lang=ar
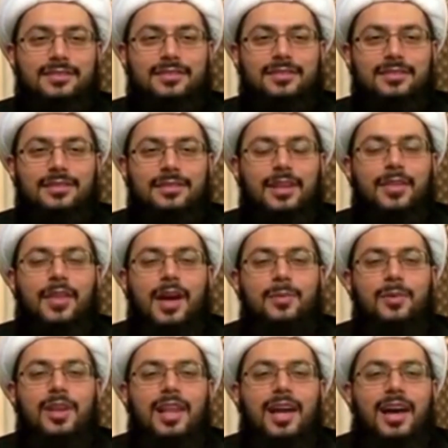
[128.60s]
نظام
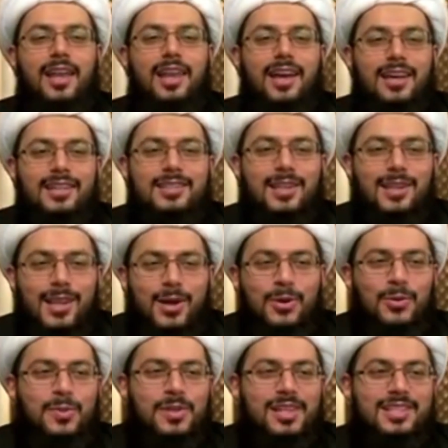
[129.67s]
لا علاقة له
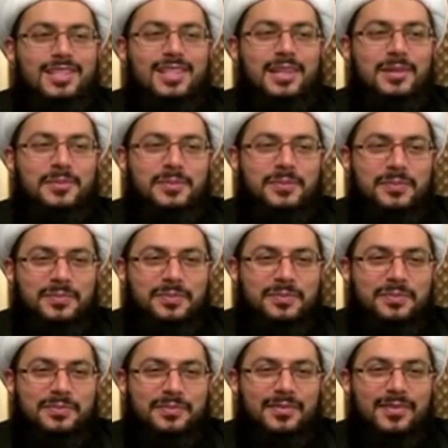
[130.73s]
بالإسلام
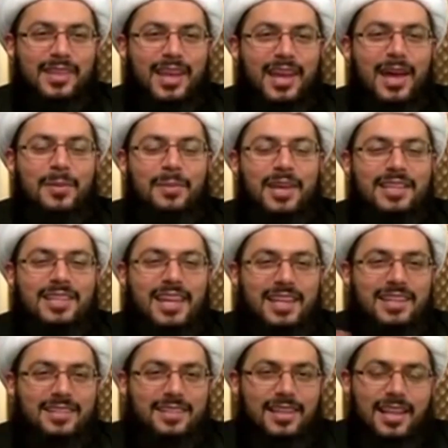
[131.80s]
أبدا
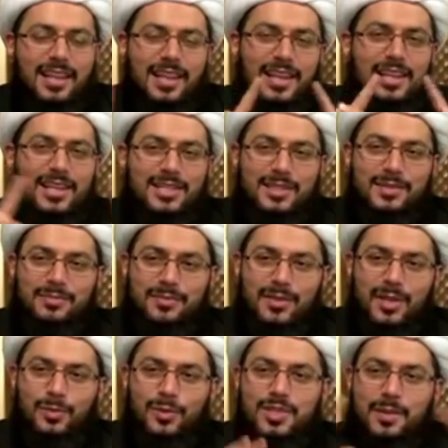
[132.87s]
إلا الاسم
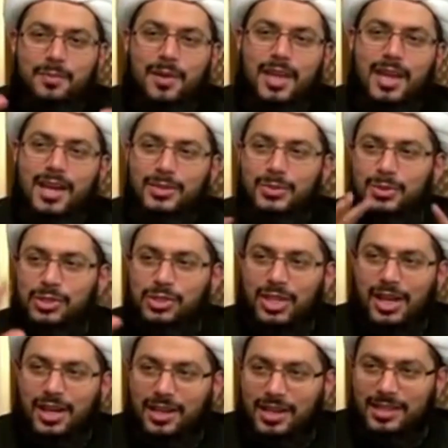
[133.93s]
المسميات
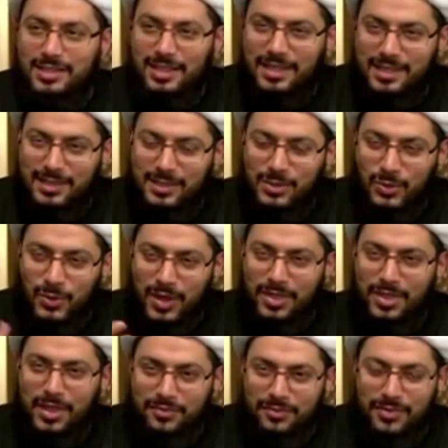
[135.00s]
والشعارات التي
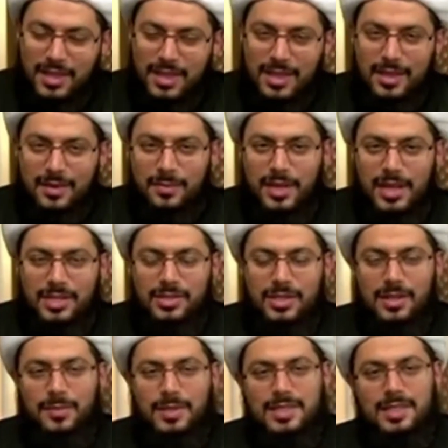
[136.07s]
توظف من أجل
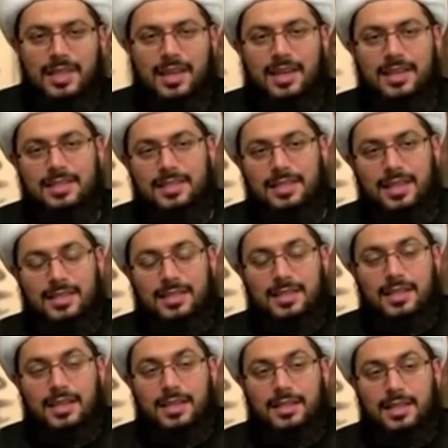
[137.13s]
المصلحة
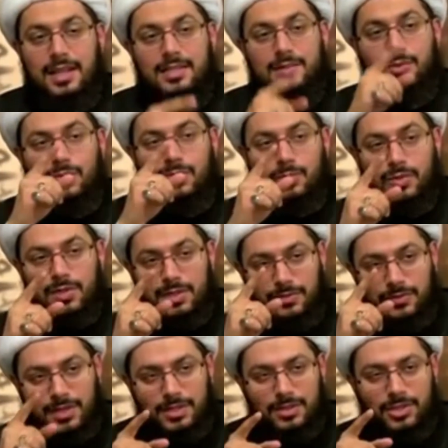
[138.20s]
السياسية إحنا لازم نكون
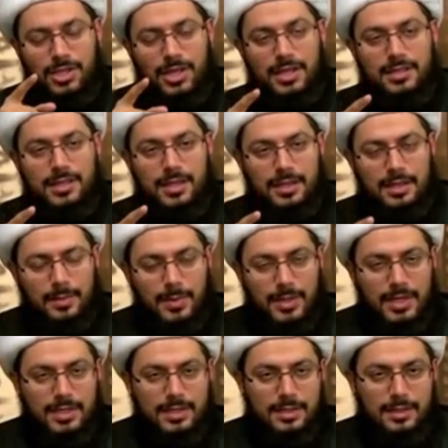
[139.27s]
منصفين شيعة أهل
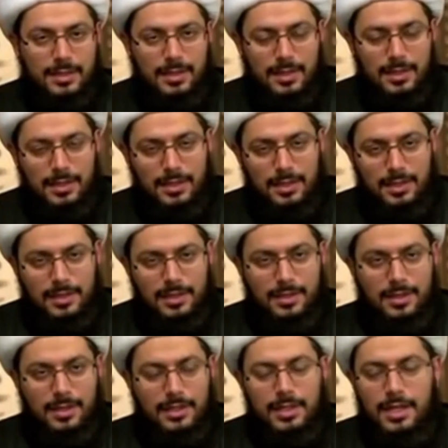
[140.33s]
البيت
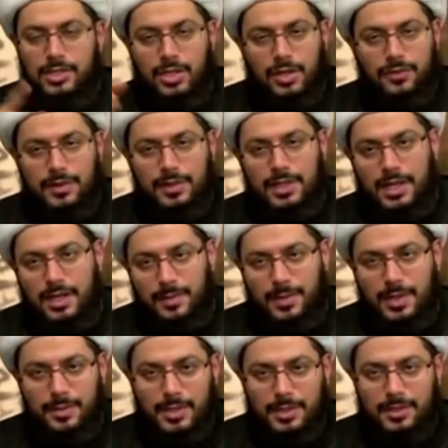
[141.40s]
إحنا ليش رفضنا أبا
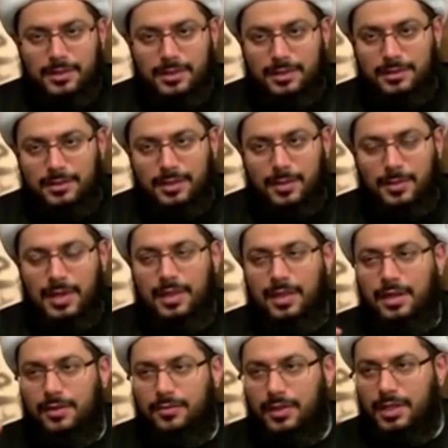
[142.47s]
بكر لماذا
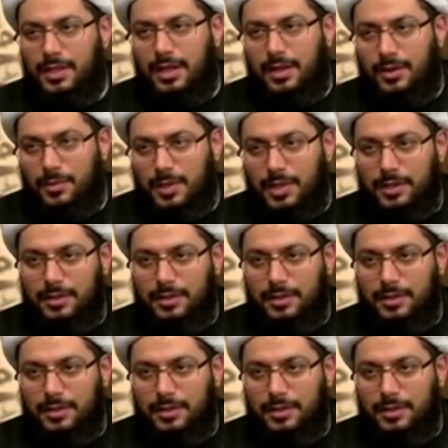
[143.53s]
رفضنا عمر